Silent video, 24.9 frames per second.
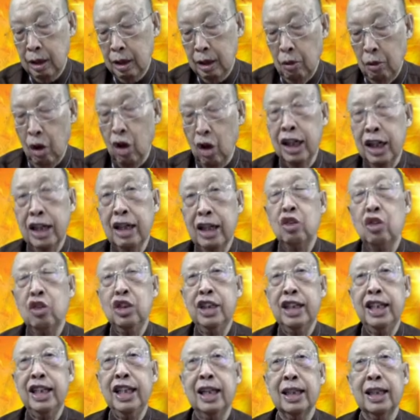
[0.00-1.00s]
บอกแล้วเขา
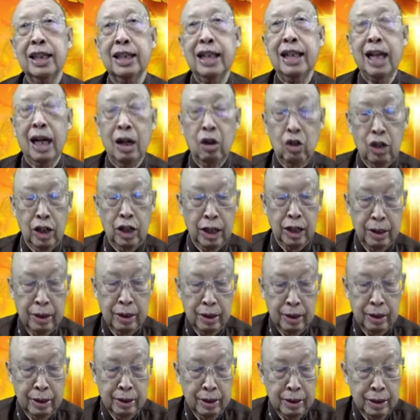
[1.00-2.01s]
สิเครียดกับอยากเขาแหละ
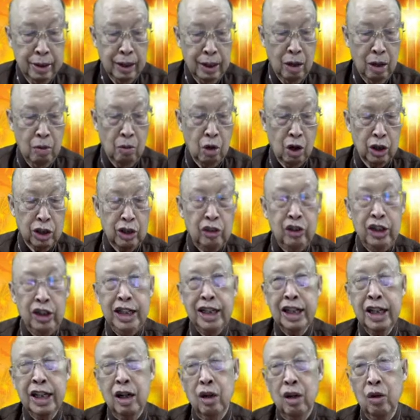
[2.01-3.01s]
เขาบอกแนวดี
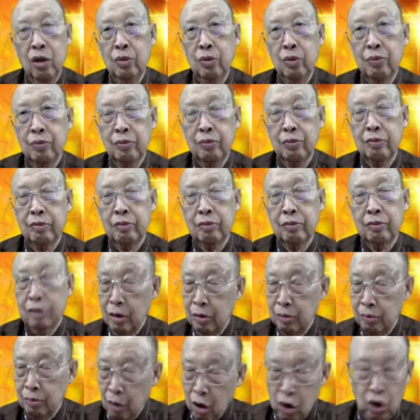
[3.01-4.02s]
เขา
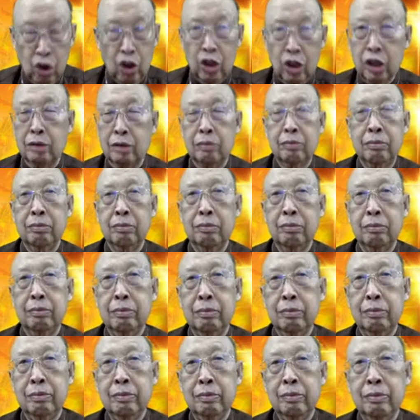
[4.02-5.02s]
บอกรอด
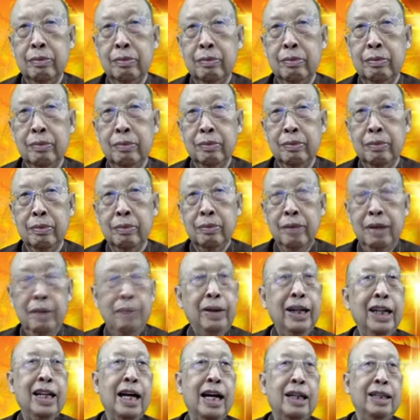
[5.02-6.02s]
มัน
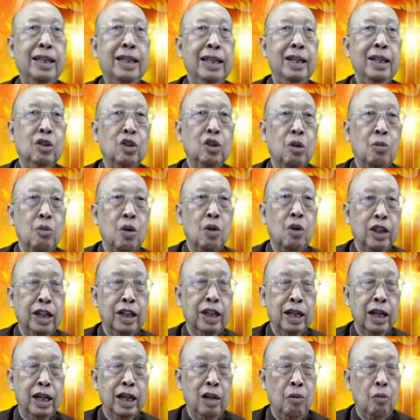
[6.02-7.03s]
แม่นาทีเขาต้องบอกเลย
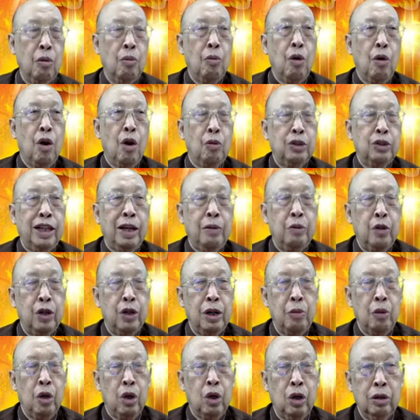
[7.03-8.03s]
เขาบขบอกเสียผู้ใด
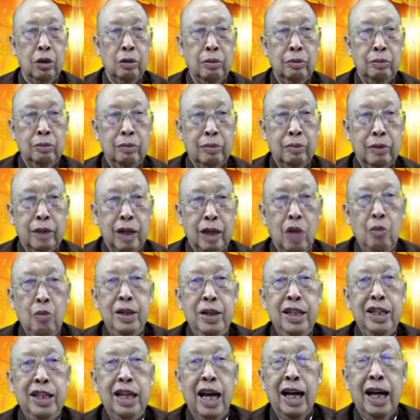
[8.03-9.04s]
บอก เขามี
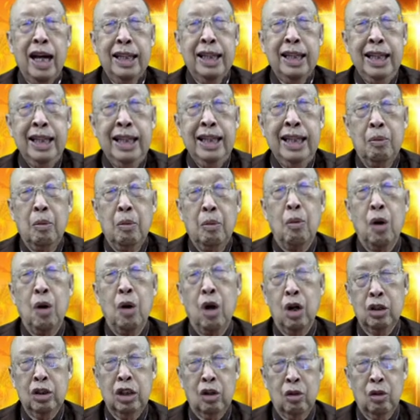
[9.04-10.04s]
ยาดีหรือบ่บอก
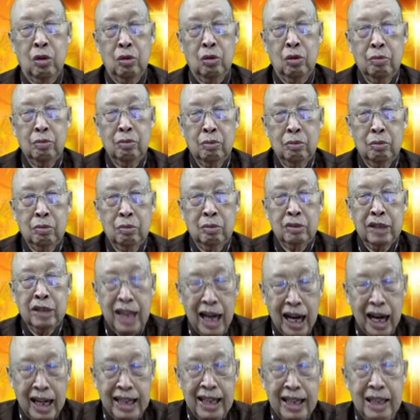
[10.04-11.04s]
เขาเจ้า
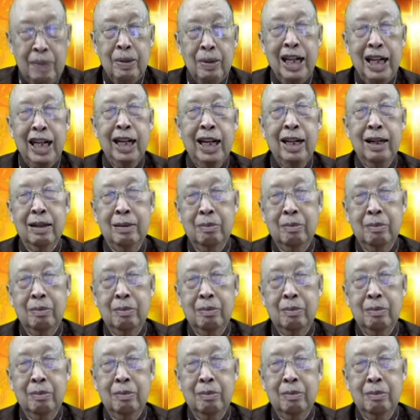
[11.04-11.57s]
ยาดีมะเร็ง